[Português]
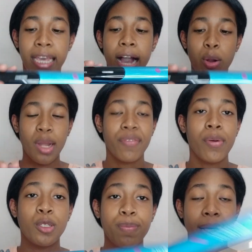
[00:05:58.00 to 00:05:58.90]
e agora
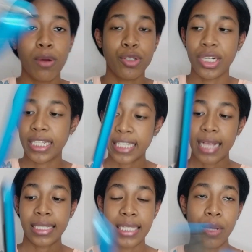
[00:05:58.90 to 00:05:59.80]
vamos para a
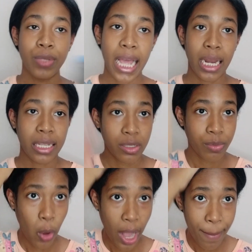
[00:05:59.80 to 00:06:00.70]
utilização dela aqui no
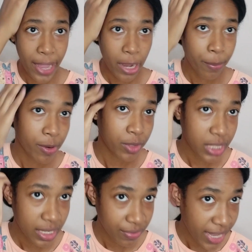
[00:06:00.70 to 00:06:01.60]
meu cabelo para
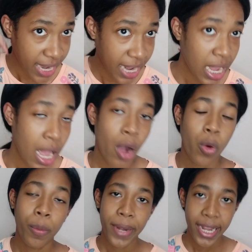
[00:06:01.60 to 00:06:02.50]
vocês verem
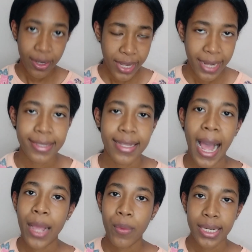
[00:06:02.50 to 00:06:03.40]
o brilho que ela
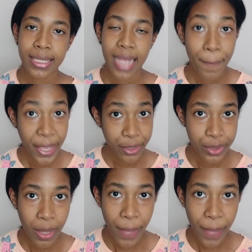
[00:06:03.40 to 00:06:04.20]
dá e o alisamento